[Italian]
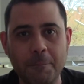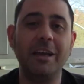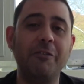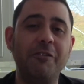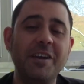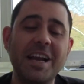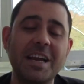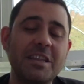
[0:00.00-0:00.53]
Il
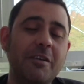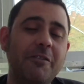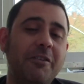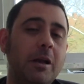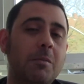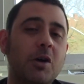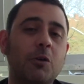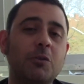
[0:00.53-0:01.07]
finale del
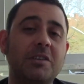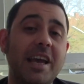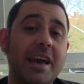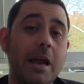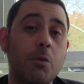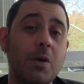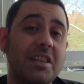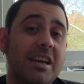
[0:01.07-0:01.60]
film
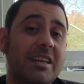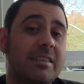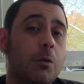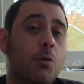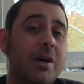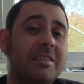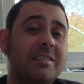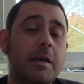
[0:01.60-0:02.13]
contiene una delle
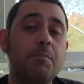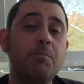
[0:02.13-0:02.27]
sequenze